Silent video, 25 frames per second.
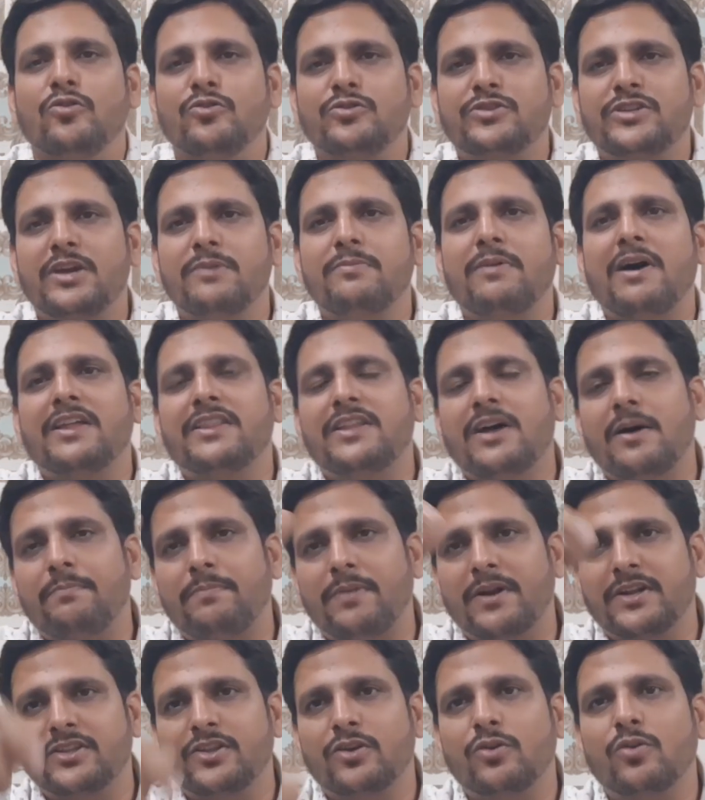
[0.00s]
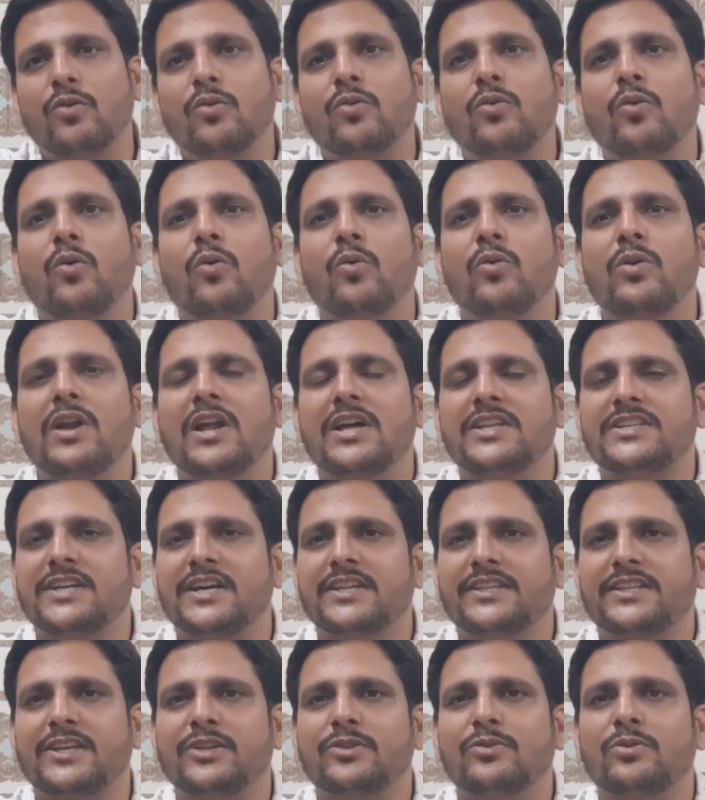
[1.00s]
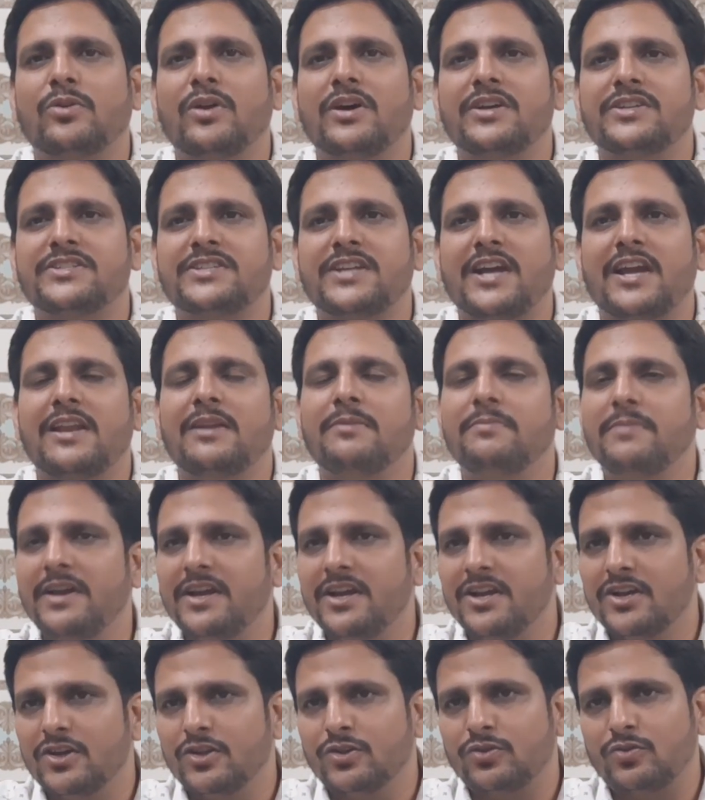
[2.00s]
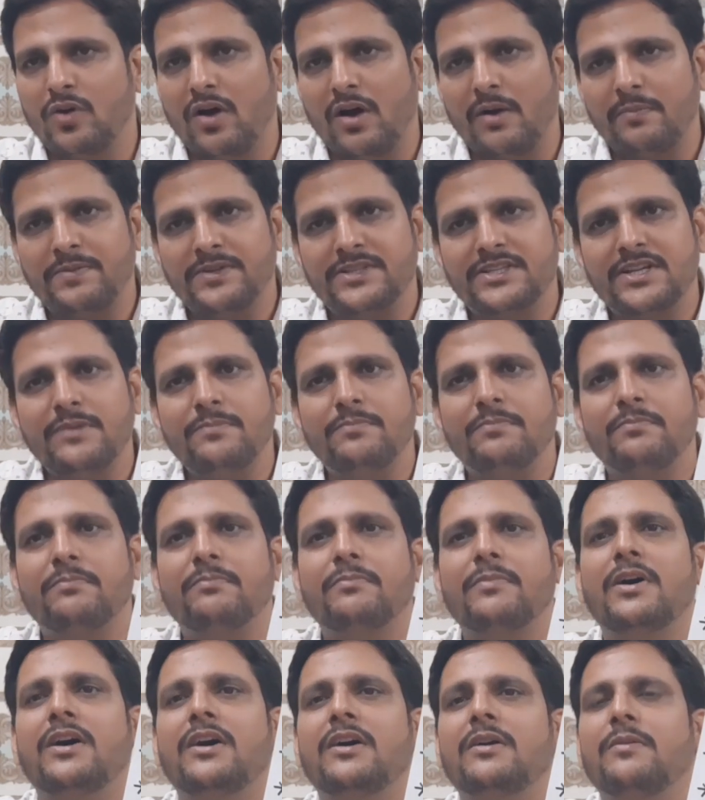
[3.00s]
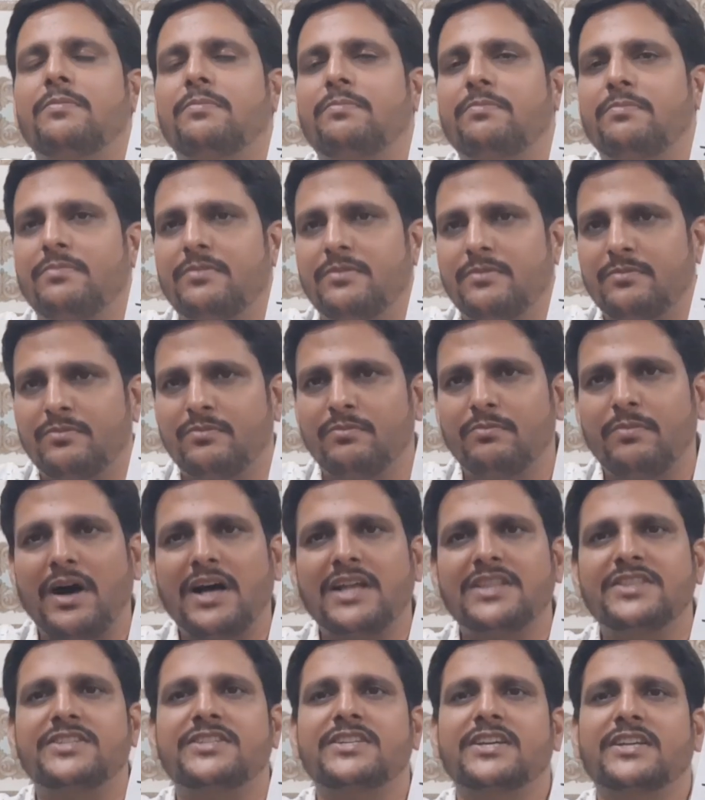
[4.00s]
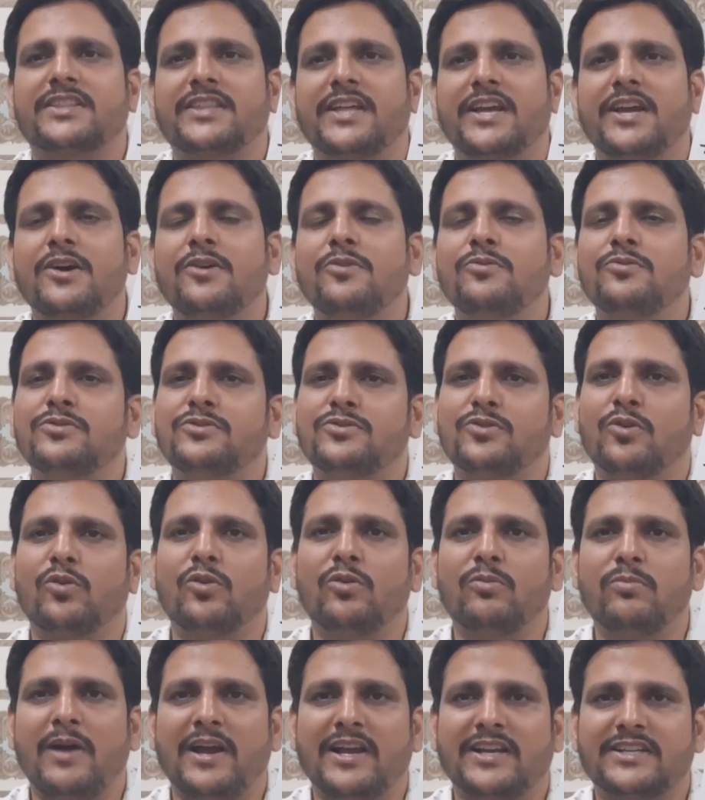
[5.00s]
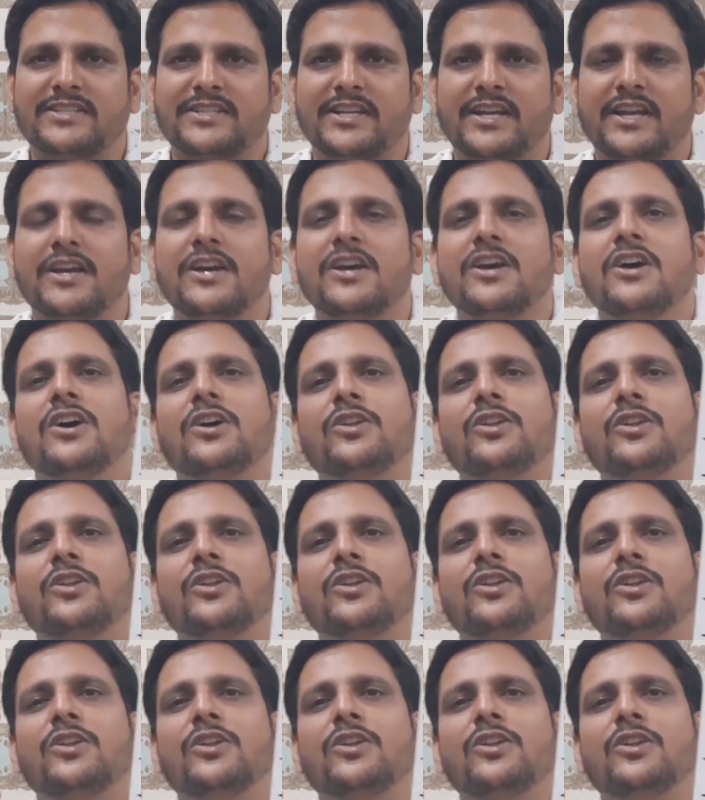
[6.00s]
उसके बाद आप पर्दे को खोलना चाहते हैं थोड़ा स्टाइल में तो आप इसे बांध सकते हैं उस होल्ड बैग से